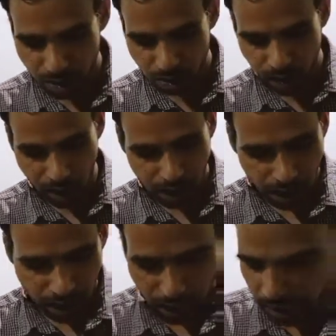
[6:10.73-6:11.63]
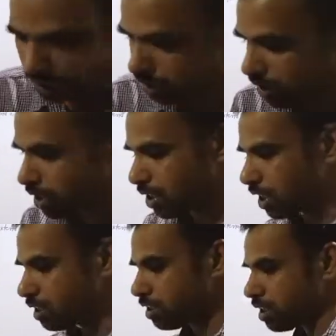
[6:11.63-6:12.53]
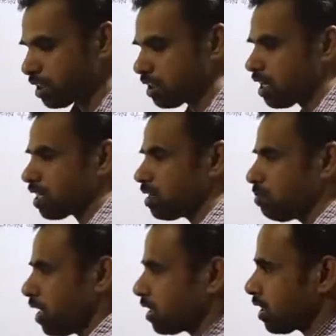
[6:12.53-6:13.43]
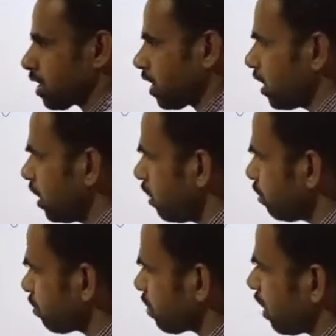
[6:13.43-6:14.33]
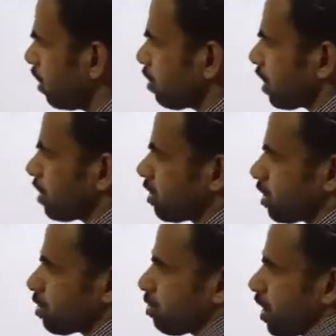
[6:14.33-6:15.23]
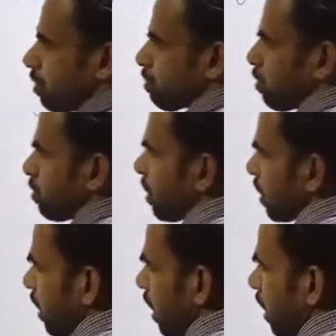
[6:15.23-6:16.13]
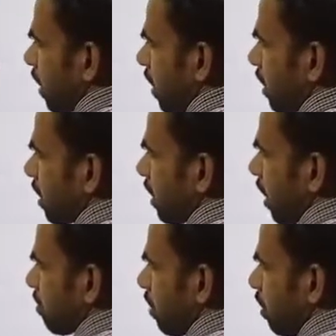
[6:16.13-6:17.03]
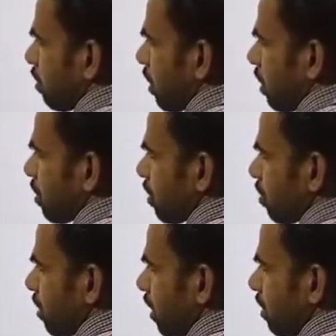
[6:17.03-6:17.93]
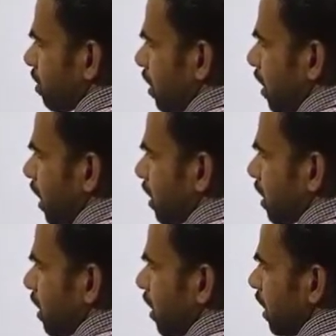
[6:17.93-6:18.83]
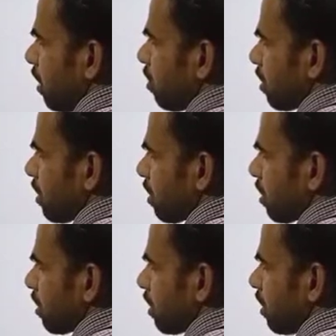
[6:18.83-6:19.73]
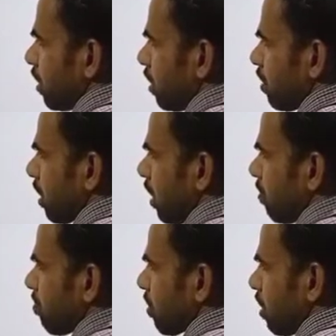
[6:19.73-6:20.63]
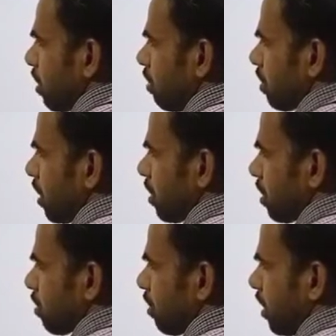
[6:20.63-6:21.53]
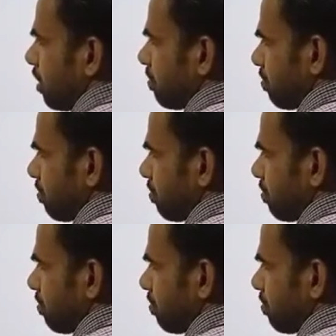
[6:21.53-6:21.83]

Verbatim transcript: जो है अगर देशांतर रेखा की बात करें उसका लोकेशन जो है आपको दिखता है क्या दिखता है आपका लोकेशन जो है ओके याद रखिएगा ये लोकेशन ओके लोकेशन जो है